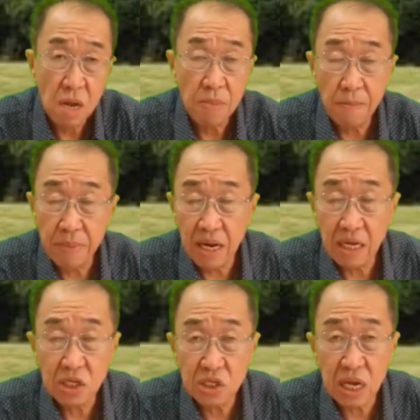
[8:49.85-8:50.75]

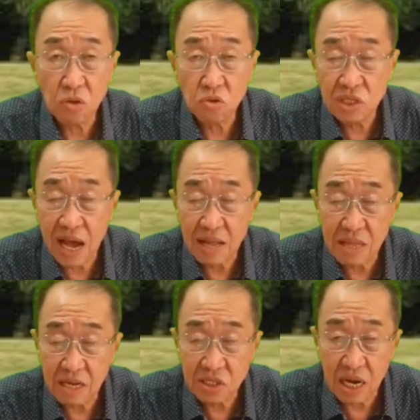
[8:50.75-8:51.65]
memiliki satu
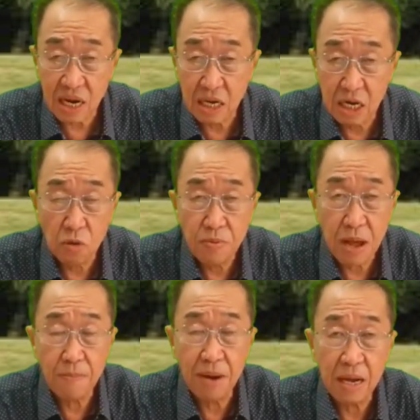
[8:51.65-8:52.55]
tata cara hidup
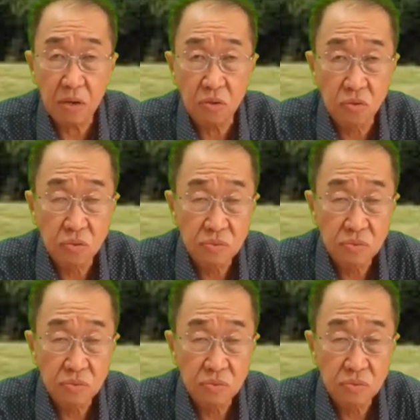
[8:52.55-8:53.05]
yang baru,